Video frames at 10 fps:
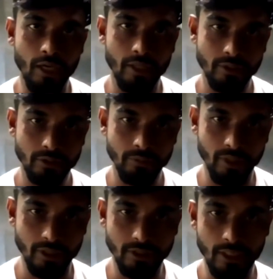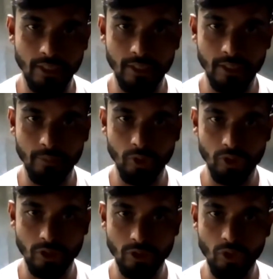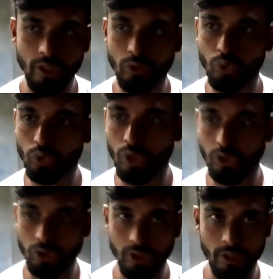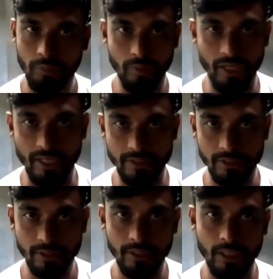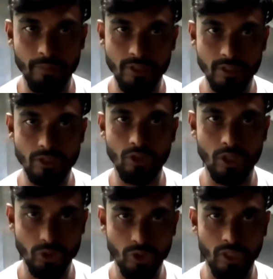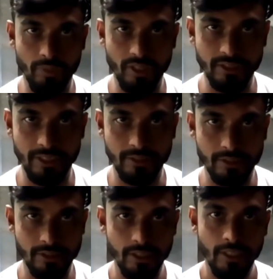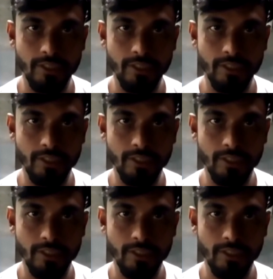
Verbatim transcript: আর মানে যারা মনে করেন যে অনেক দূর দূরান্ত থেকে মানে আসতেছে তারা বিজনেস করার জন্যই আমার কাছে আসতেছে